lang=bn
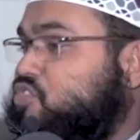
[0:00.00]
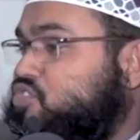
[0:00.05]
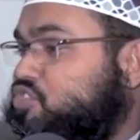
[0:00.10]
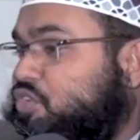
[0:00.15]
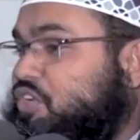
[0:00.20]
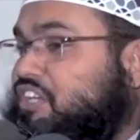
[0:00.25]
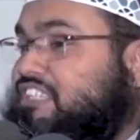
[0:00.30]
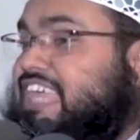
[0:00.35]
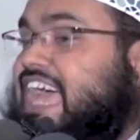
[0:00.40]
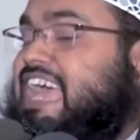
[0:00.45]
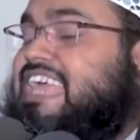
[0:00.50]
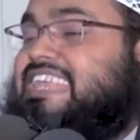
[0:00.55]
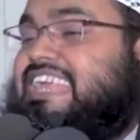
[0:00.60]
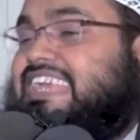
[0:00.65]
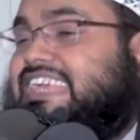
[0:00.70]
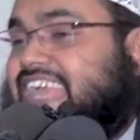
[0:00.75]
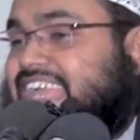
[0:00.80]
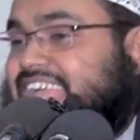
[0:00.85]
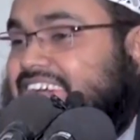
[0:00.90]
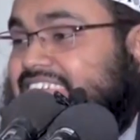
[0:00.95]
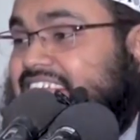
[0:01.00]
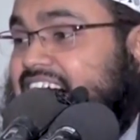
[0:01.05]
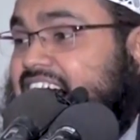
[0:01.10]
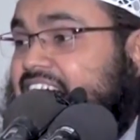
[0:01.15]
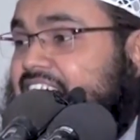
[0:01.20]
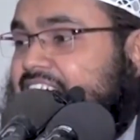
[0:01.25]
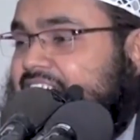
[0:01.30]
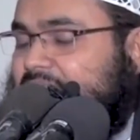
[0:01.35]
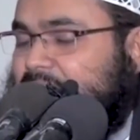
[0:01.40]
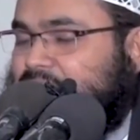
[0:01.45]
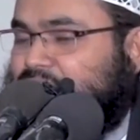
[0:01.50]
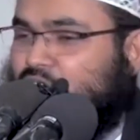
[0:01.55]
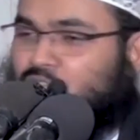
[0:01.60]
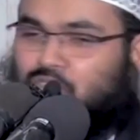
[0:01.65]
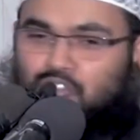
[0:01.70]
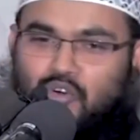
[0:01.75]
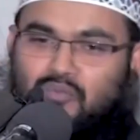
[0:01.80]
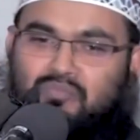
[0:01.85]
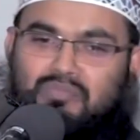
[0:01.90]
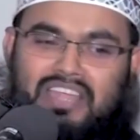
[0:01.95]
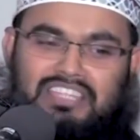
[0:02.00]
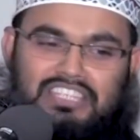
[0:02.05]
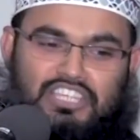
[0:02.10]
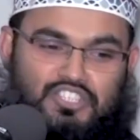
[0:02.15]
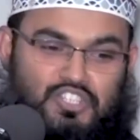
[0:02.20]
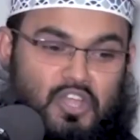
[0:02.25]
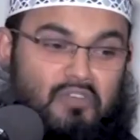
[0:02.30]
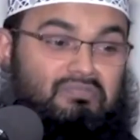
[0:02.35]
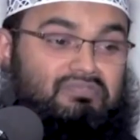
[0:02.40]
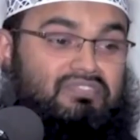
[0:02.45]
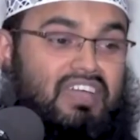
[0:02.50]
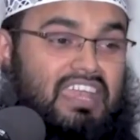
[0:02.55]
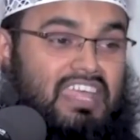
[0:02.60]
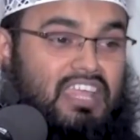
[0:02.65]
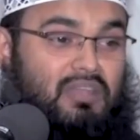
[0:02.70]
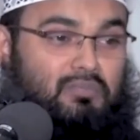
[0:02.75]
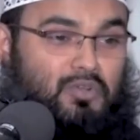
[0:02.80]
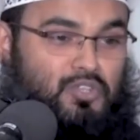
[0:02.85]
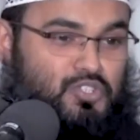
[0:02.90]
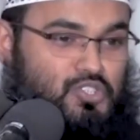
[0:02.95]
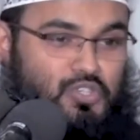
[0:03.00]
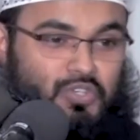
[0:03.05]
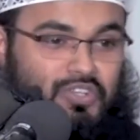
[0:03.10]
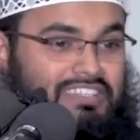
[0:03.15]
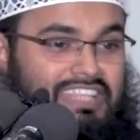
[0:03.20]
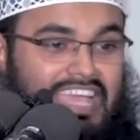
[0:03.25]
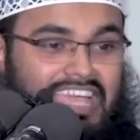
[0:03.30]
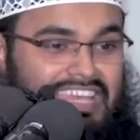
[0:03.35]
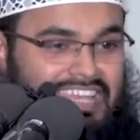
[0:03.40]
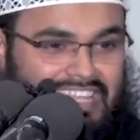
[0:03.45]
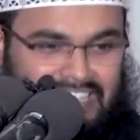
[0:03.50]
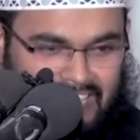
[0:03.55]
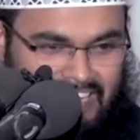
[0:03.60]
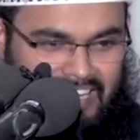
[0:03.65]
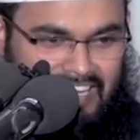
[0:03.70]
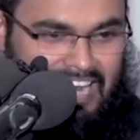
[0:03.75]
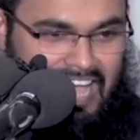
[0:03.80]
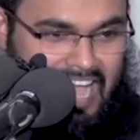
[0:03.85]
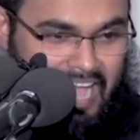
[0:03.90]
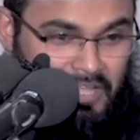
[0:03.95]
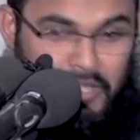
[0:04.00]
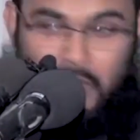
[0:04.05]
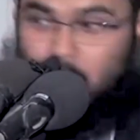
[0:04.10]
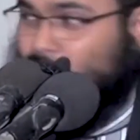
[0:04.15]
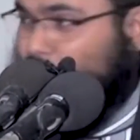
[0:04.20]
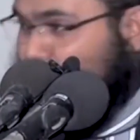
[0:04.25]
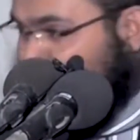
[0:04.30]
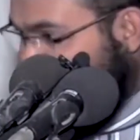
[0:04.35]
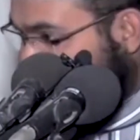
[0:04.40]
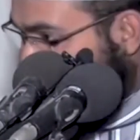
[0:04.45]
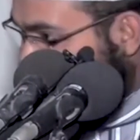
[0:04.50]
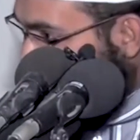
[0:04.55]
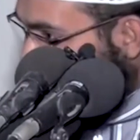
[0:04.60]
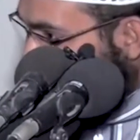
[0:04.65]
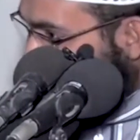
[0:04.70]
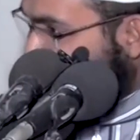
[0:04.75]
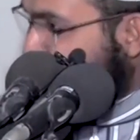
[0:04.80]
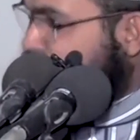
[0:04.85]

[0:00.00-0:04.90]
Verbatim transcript: প্রতিযোগিতায় লেগে গেলা তোমরা যে সন্তানের প্রতিযোগিতায় লেগে গেলা কর্মী বাহিনী